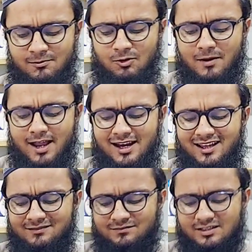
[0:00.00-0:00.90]
जी मोबाइल
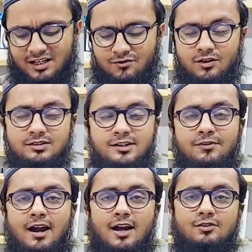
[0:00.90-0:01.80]
है सिर्फ और
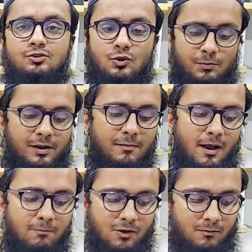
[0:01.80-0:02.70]
सिर्फ आठ सौ रुपये में
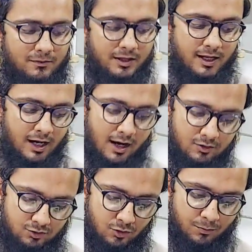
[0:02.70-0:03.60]
आपको हम दे देंगे
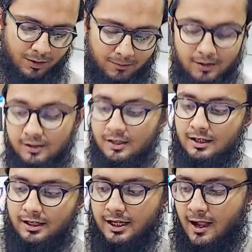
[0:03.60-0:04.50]
आठ सौ रुपये में
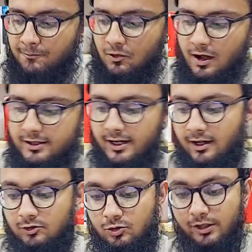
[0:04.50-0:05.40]
ये आपको आ
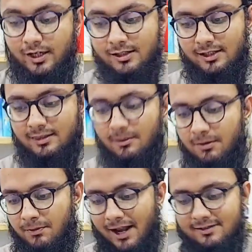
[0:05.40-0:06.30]
जाएगा तो ये जितने
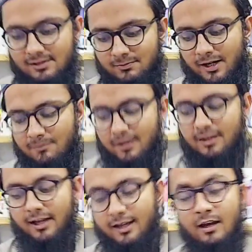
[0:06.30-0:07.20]
भी प्राइजेज़ मैंने
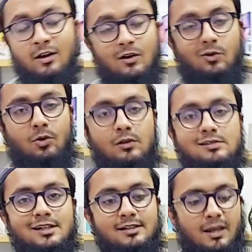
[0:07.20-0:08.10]
बताई है
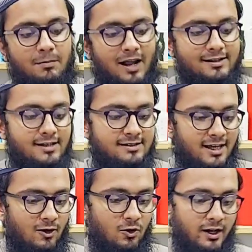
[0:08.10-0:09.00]
होलसेल की
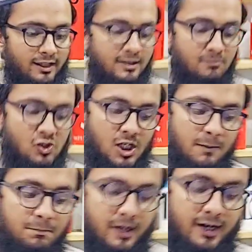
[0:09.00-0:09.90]
प्राइजेज़ है और एकदम
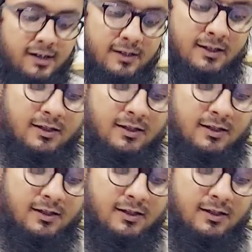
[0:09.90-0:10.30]
चीप रेट